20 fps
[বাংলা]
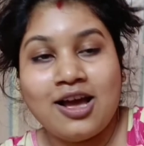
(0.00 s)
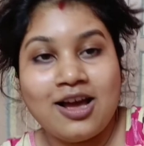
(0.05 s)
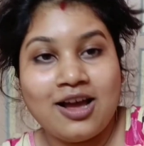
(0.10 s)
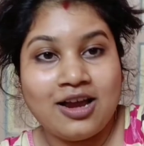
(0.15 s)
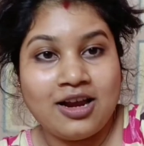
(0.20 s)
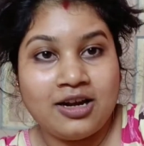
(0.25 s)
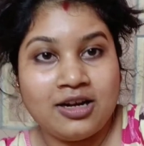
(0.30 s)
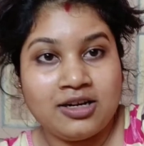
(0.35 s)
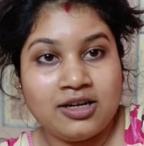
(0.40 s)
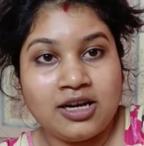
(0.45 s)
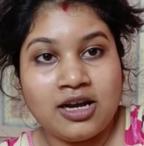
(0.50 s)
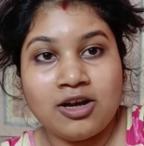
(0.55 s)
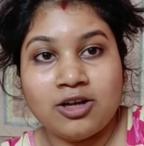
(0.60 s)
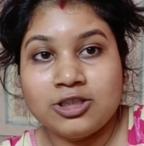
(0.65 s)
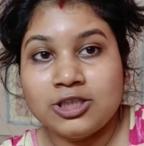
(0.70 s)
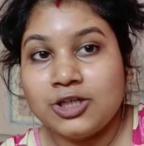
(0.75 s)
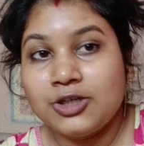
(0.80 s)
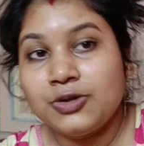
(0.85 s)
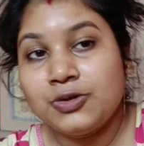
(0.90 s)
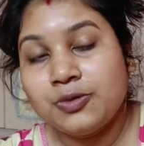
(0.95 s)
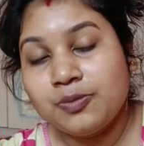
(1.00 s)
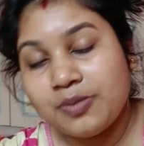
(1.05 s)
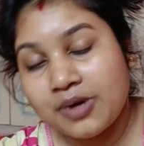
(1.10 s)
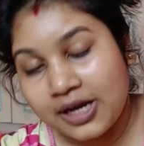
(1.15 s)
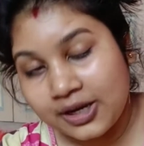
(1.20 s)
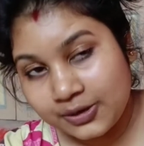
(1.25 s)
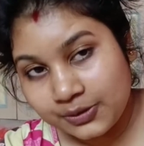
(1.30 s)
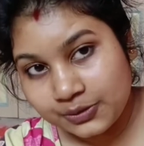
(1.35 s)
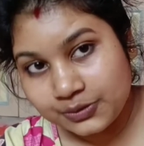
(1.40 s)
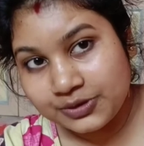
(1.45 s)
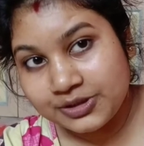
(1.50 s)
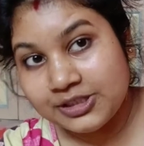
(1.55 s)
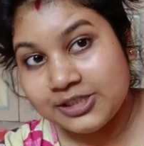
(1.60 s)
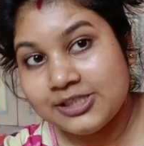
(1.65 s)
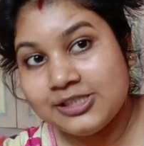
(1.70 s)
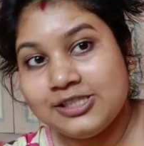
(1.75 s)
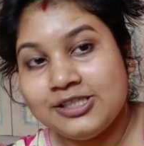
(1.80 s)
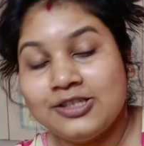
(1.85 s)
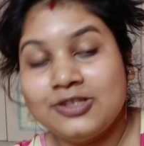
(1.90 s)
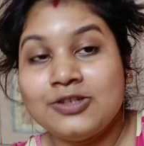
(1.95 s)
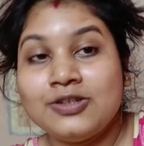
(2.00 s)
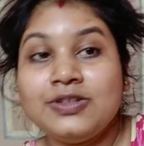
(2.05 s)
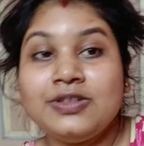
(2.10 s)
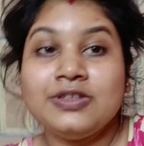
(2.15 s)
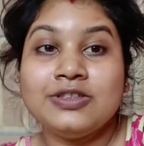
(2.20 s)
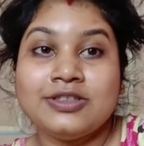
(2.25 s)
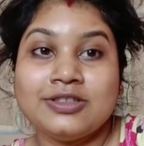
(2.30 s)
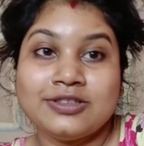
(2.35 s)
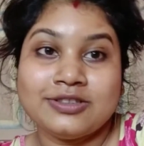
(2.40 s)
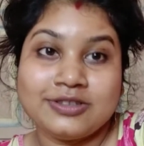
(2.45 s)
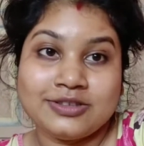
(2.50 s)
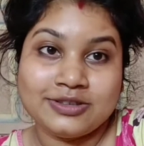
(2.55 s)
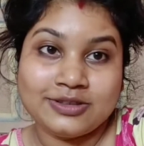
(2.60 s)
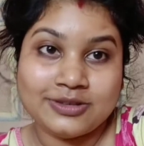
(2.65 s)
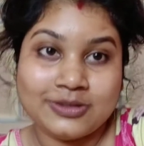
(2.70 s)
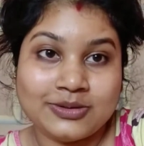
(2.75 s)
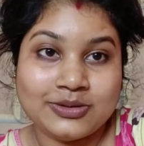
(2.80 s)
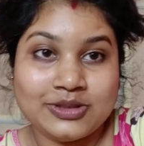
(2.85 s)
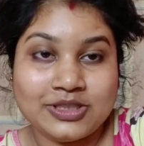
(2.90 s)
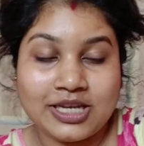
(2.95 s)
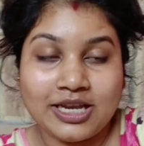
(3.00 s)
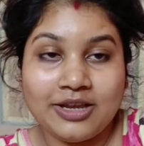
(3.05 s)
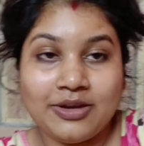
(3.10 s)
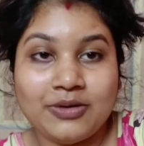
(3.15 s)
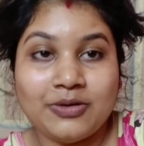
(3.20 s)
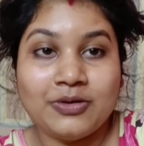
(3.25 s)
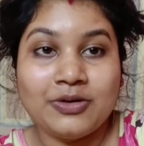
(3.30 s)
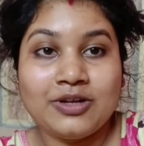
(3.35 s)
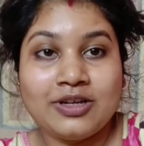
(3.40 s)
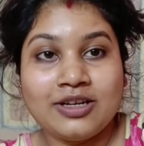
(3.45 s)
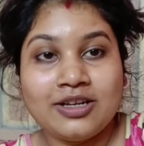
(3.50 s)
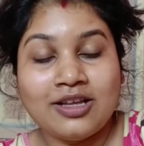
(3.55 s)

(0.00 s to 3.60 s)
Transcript: আর খাওয়া দাওয়া খুব ভালোও দিয়েছিল তো যাই হোক